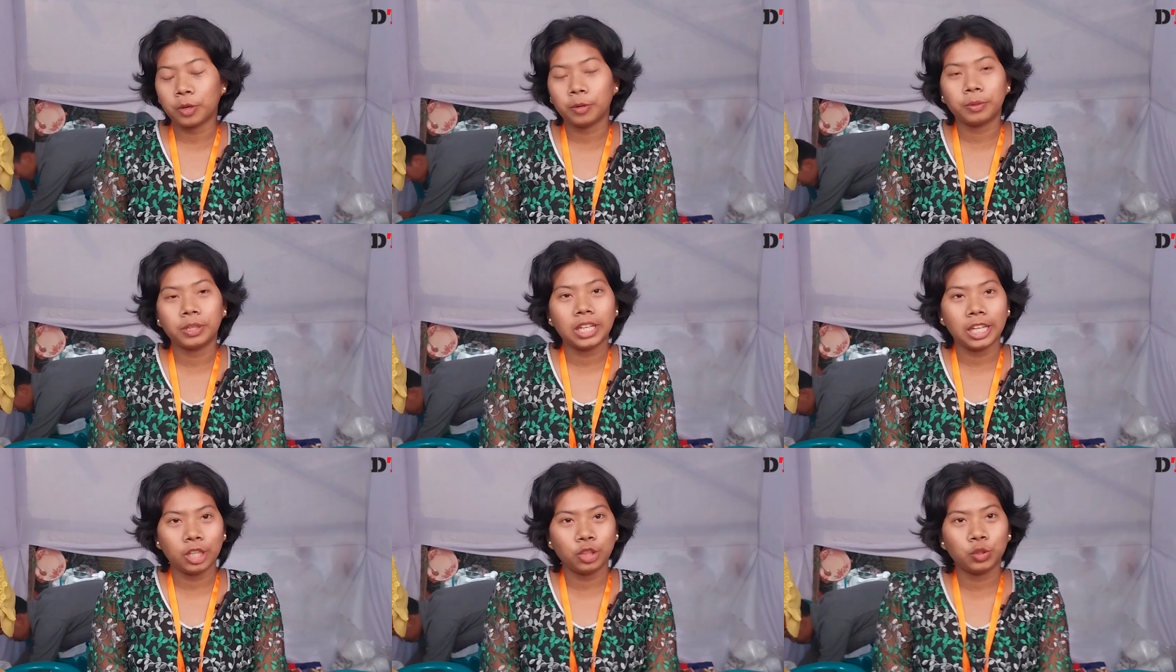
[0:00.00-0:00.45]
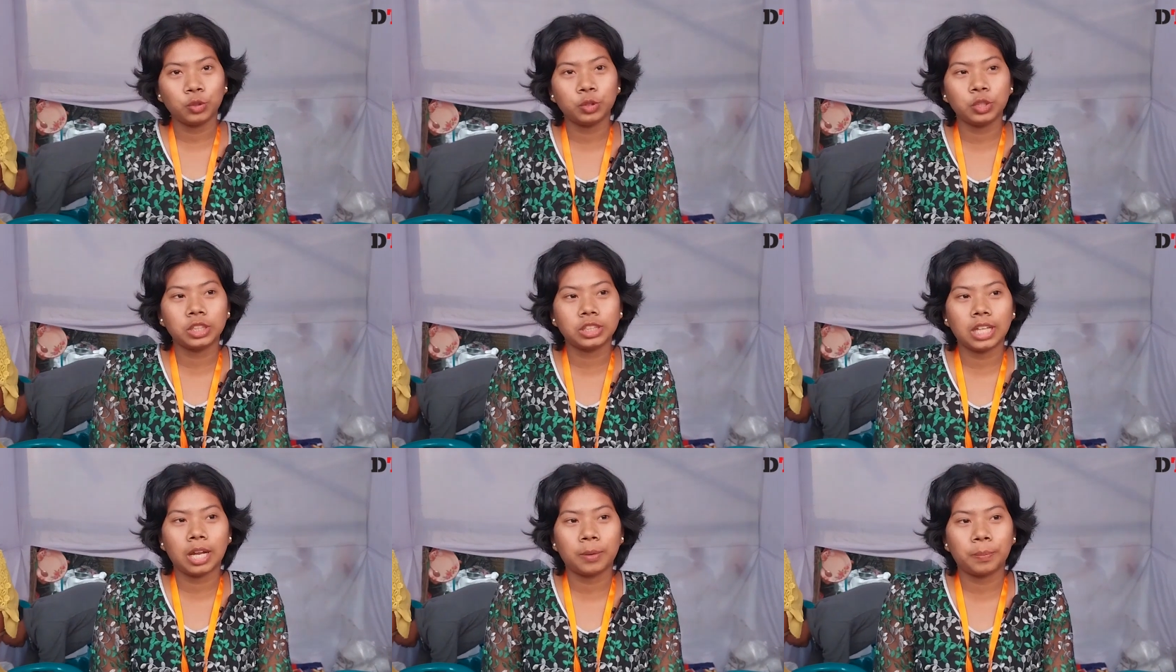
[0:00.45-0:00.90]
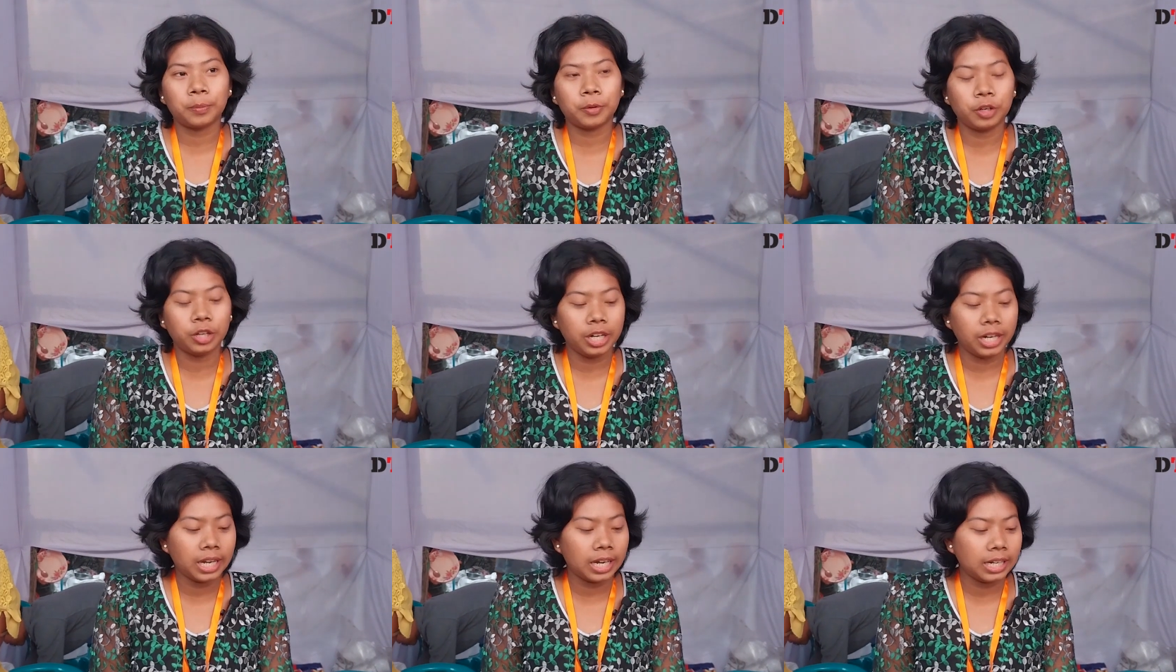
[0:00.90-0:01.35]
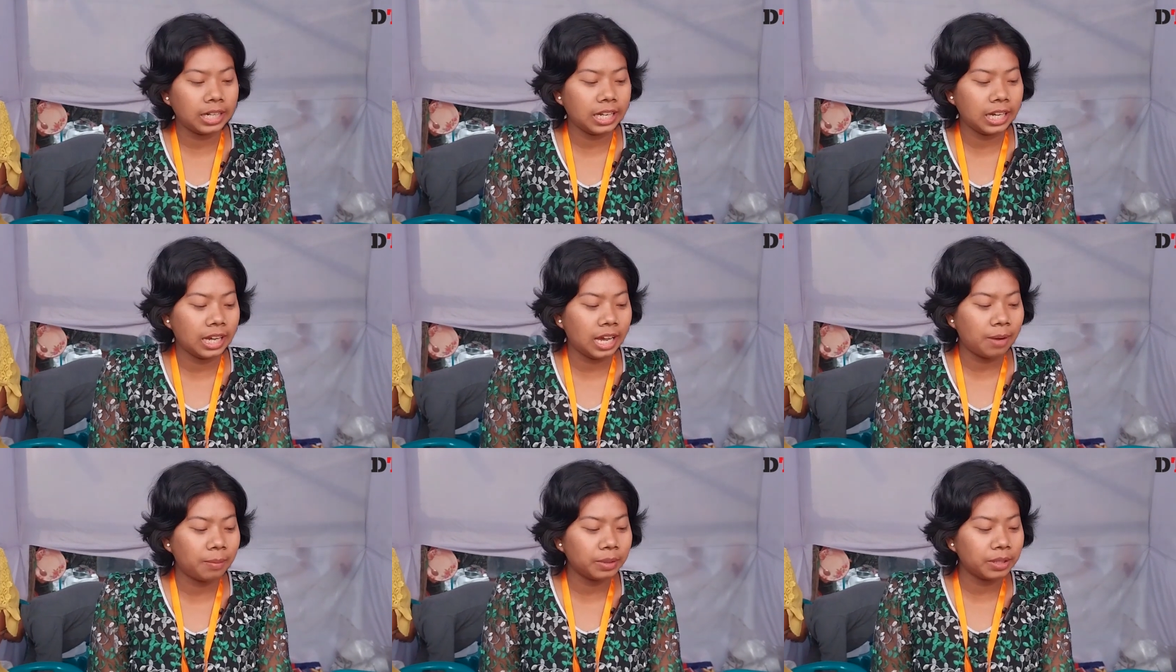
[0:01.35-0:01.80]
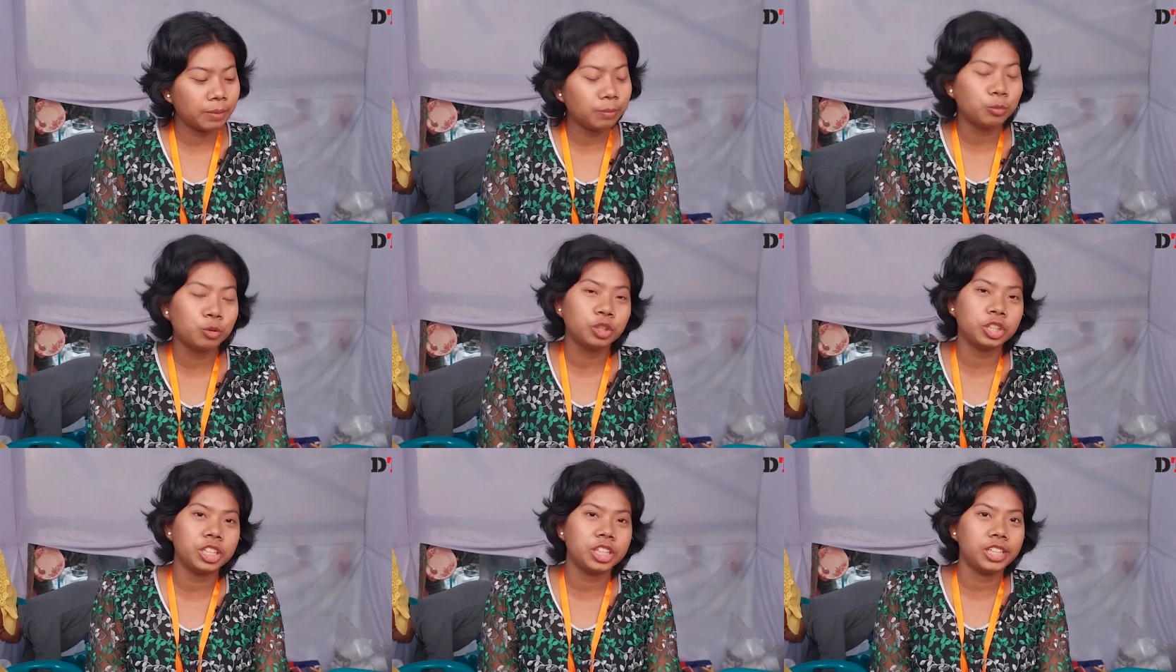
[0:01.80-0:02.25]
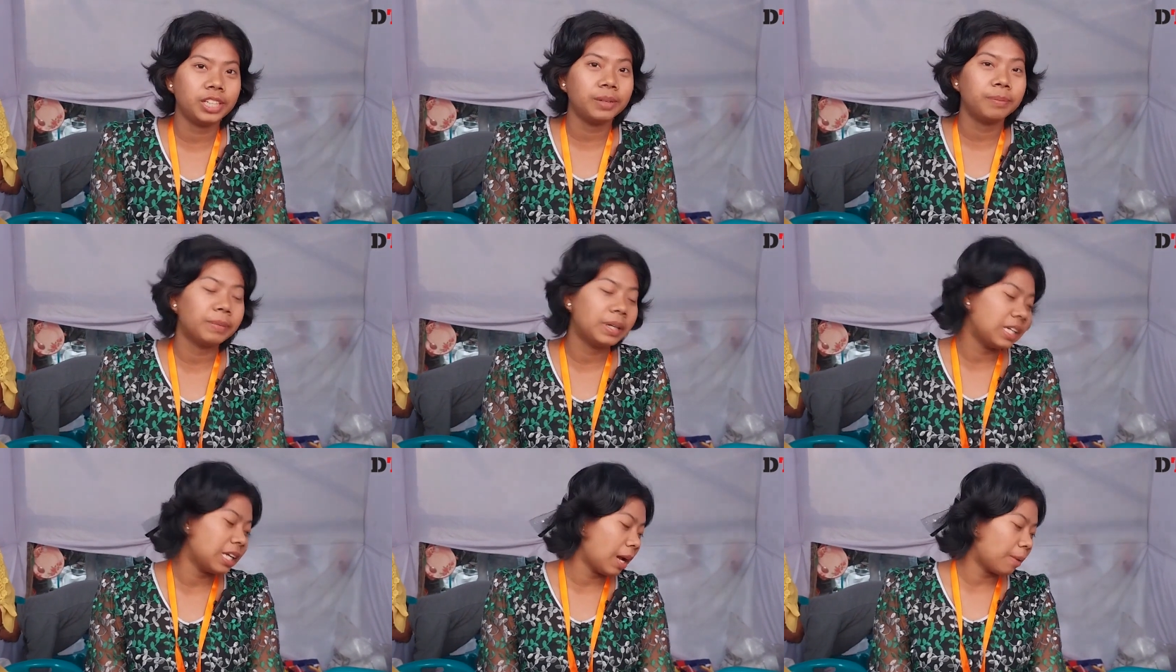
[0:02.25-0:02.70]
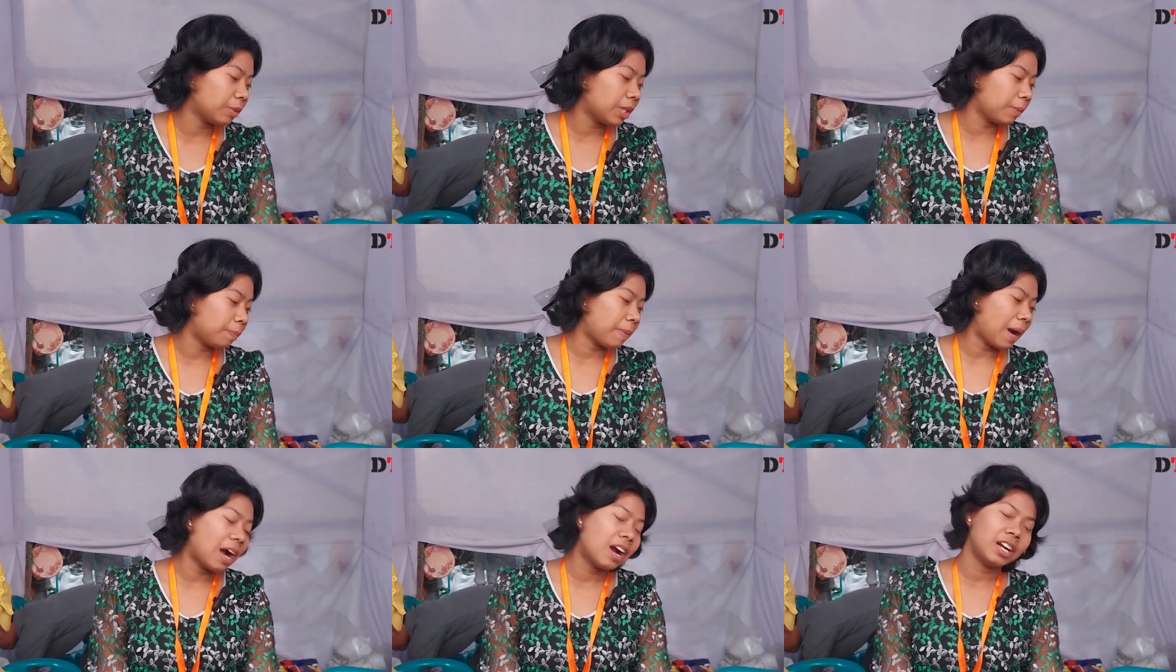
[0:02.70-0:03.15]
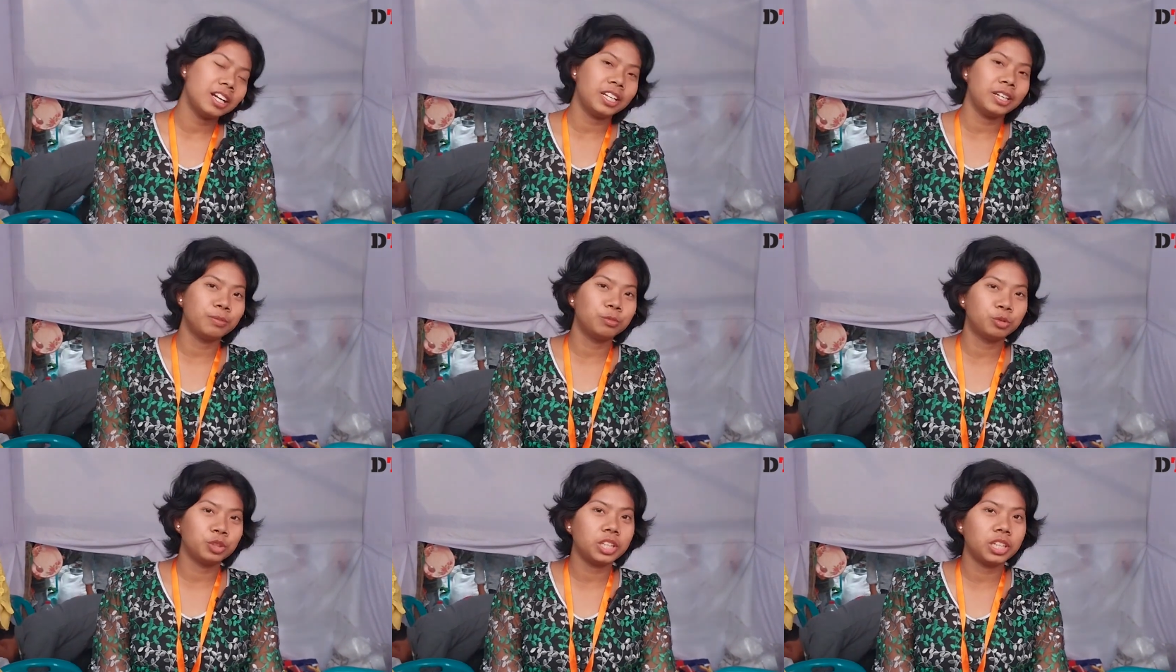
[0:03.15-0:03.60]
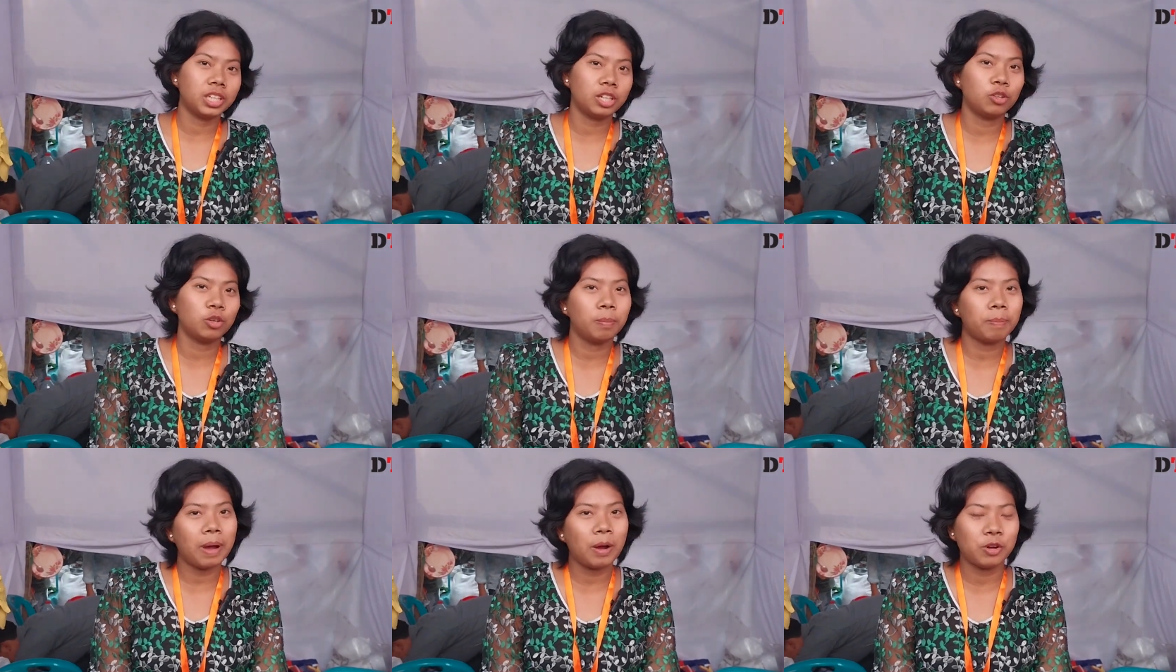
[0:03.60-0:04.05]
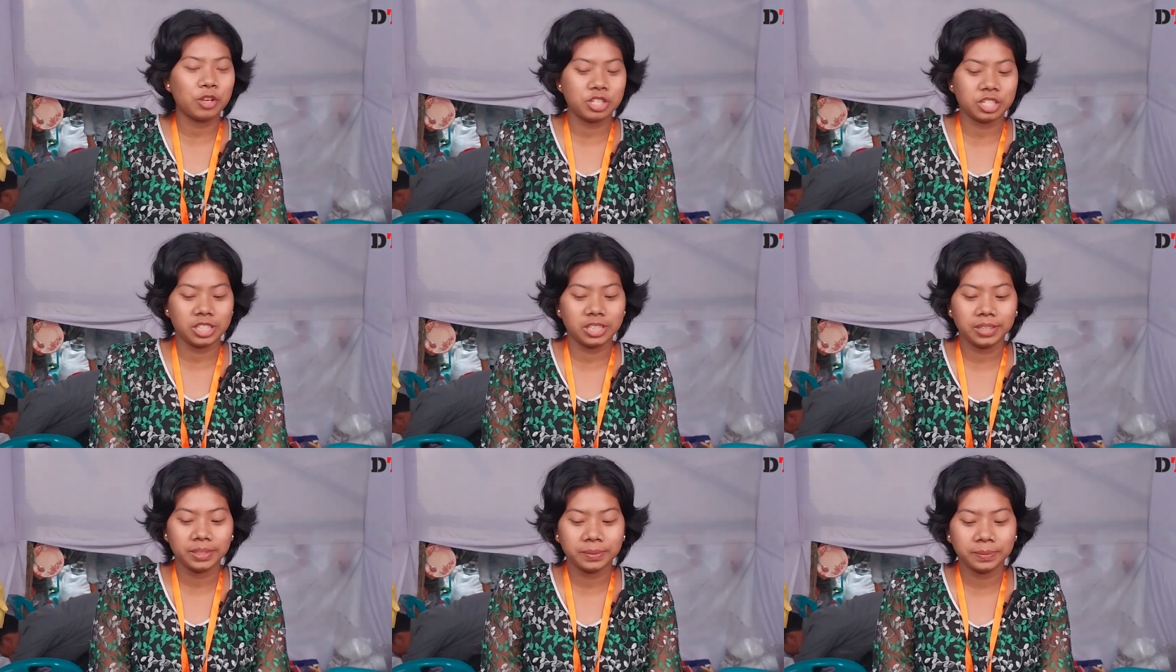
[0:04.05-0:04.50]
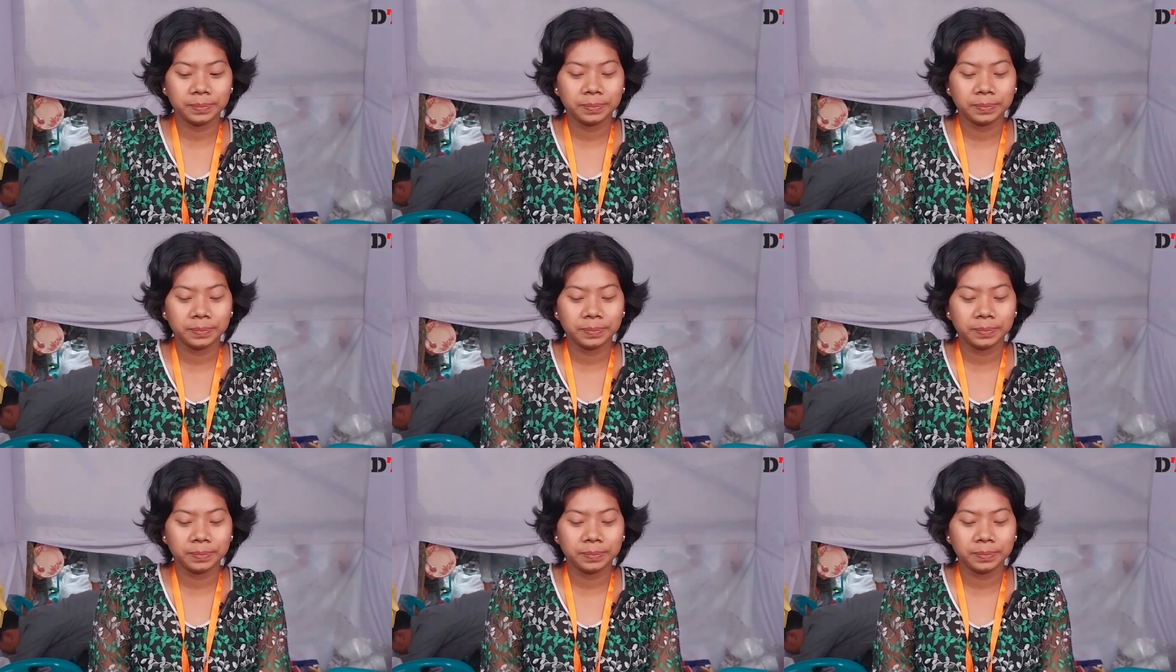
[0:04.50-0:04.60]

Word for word: তারপর তেঁতুল তারপর এখানে আমাদের মুন্ডি মানে আমাদের পাহাড়ি মুন্ডি এগুলো পাওয়া যায়